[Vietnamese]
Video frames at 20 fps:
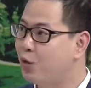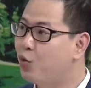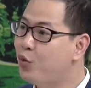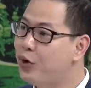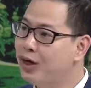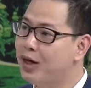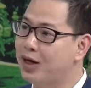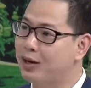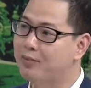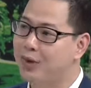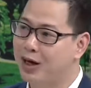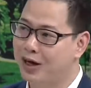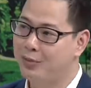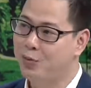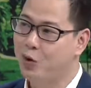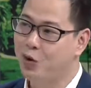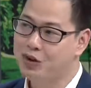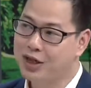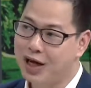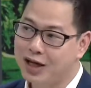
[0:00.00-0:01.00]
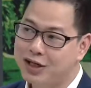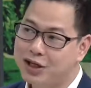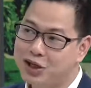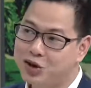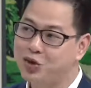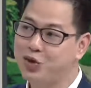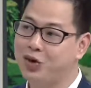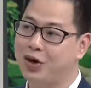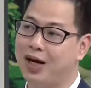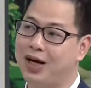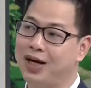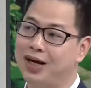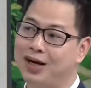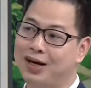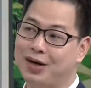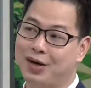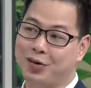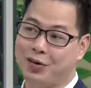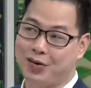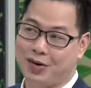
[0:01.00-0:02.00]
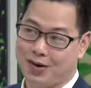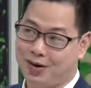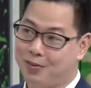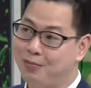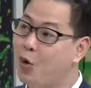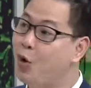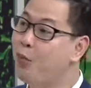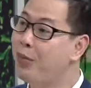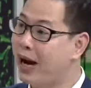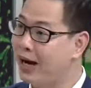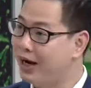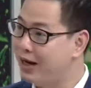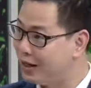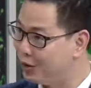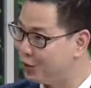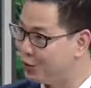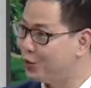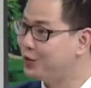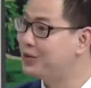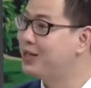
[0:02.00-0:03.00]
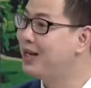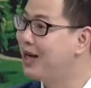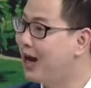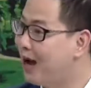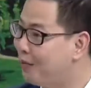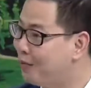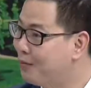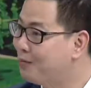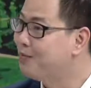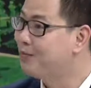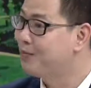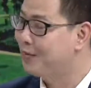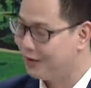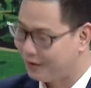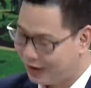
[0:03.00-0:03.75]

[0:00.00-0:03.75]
nó quy định bởi cái bộ gen di truyền của bố mẹ đấy, yếu tố sinh Bản học. năng